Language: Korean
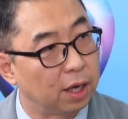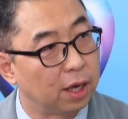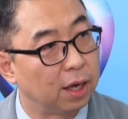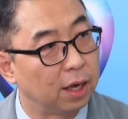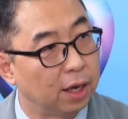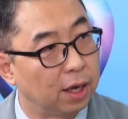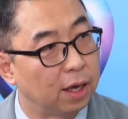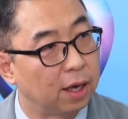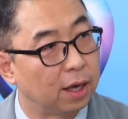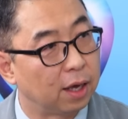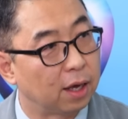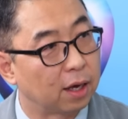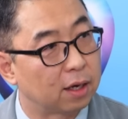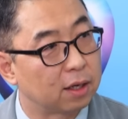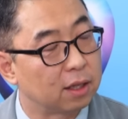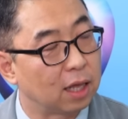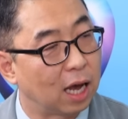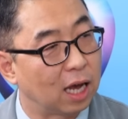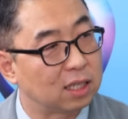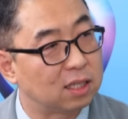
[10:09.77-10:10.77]
예, 예.
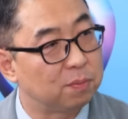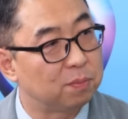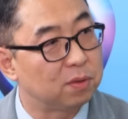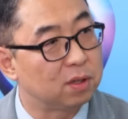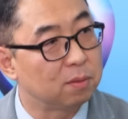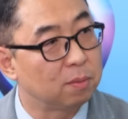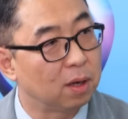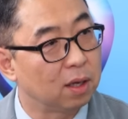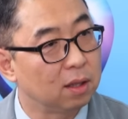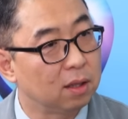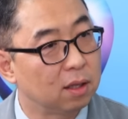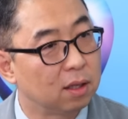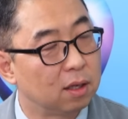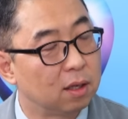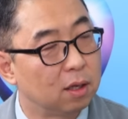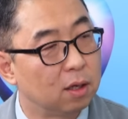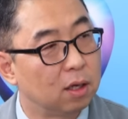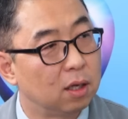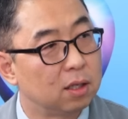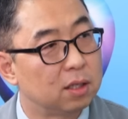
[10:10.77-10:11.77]
근데 아쉽지만
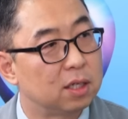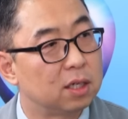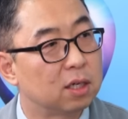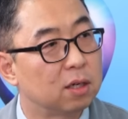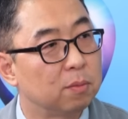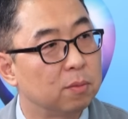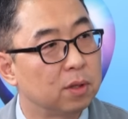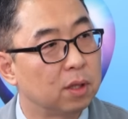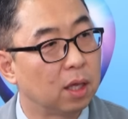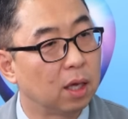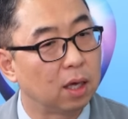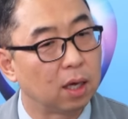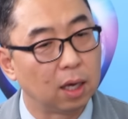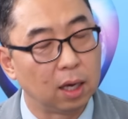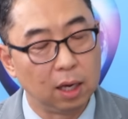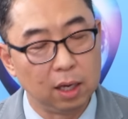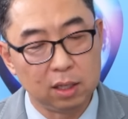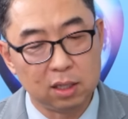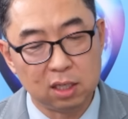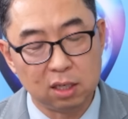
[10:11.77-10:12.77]
지금 근데
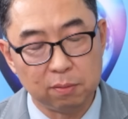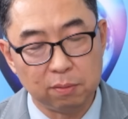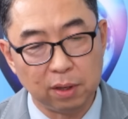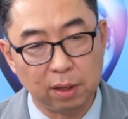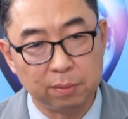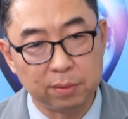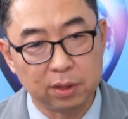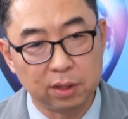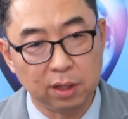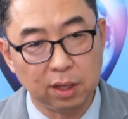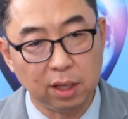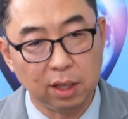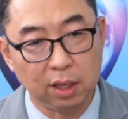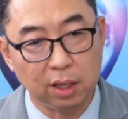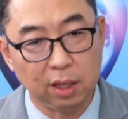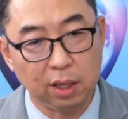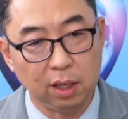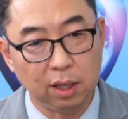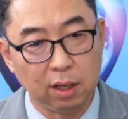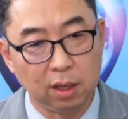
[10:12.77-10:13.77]
HBM 3
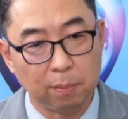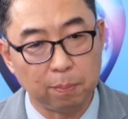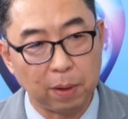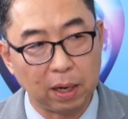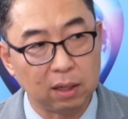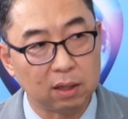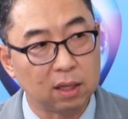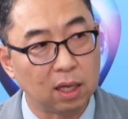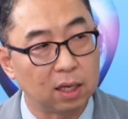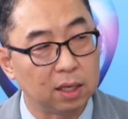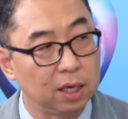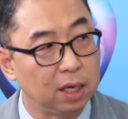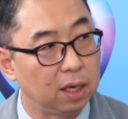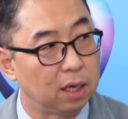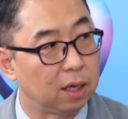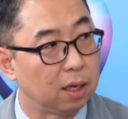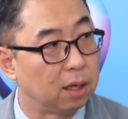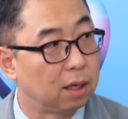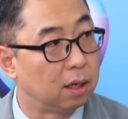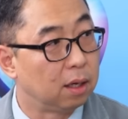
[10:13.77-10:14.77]
2
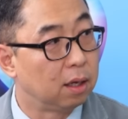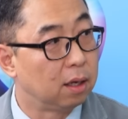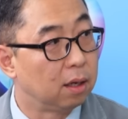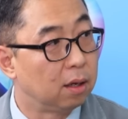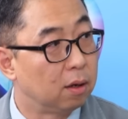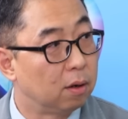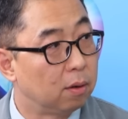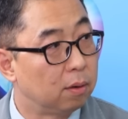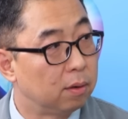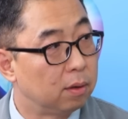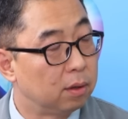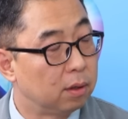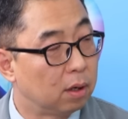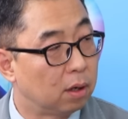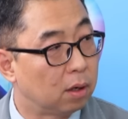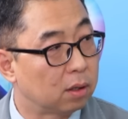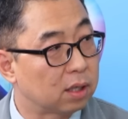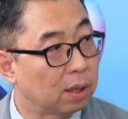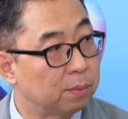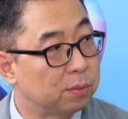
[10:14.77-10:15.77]
8단이
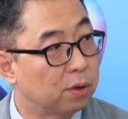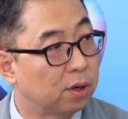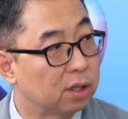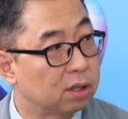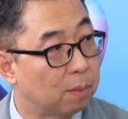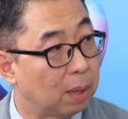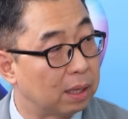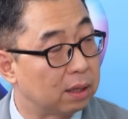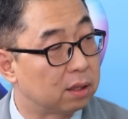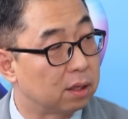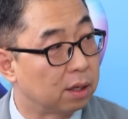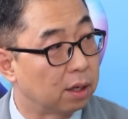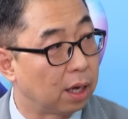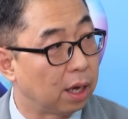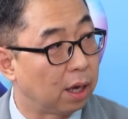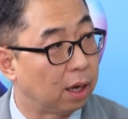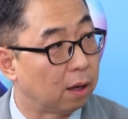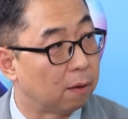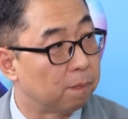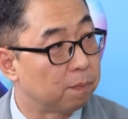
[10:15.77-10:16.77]
어, 삼성에서 만든
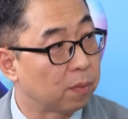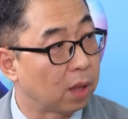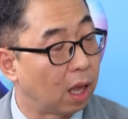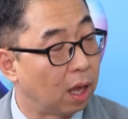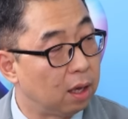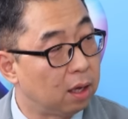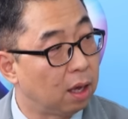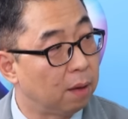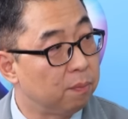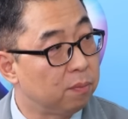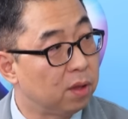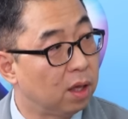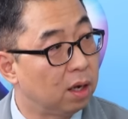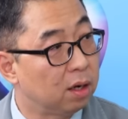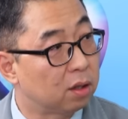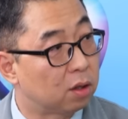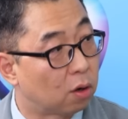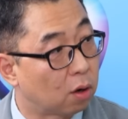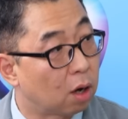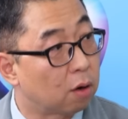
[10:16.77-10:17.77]
게
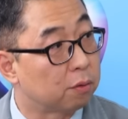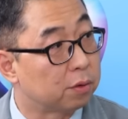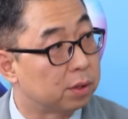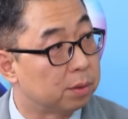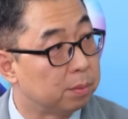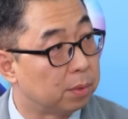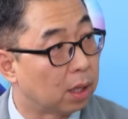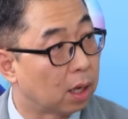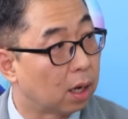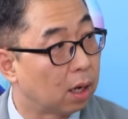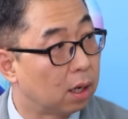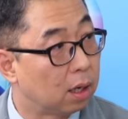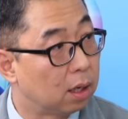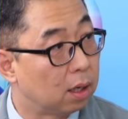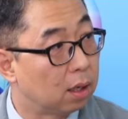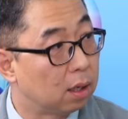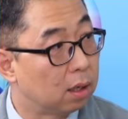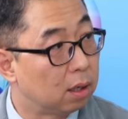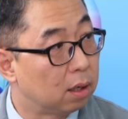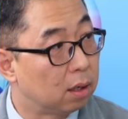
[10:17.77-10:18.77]
AMD에는 들어가고 있습니다.
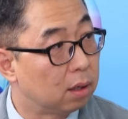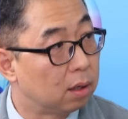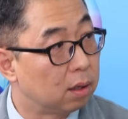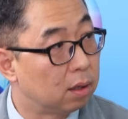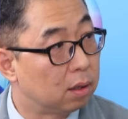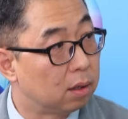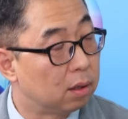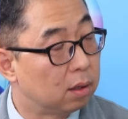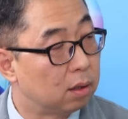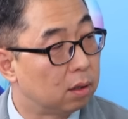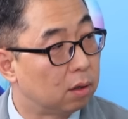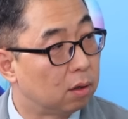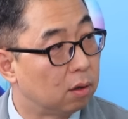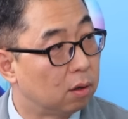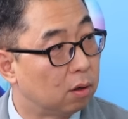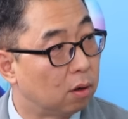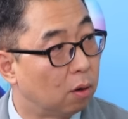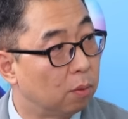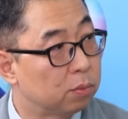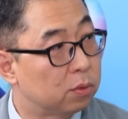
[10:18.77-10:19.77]
음.
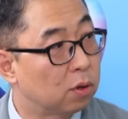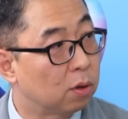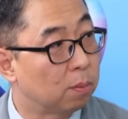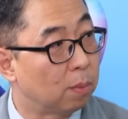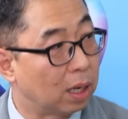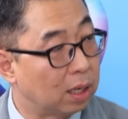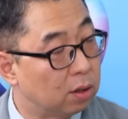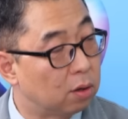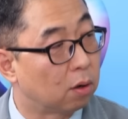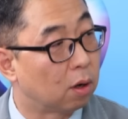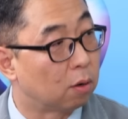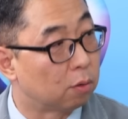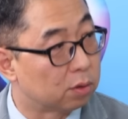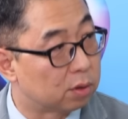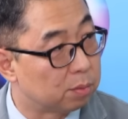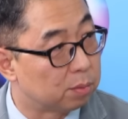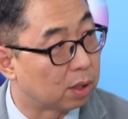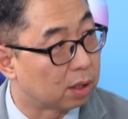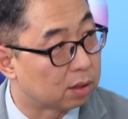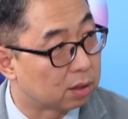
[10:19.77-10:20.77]
엄청 많이 들어가고
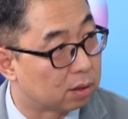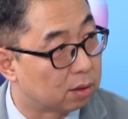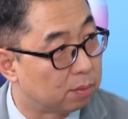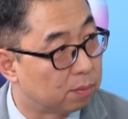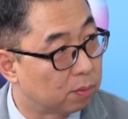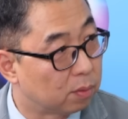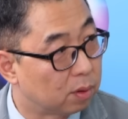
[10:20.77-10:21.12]
있습니다 지금.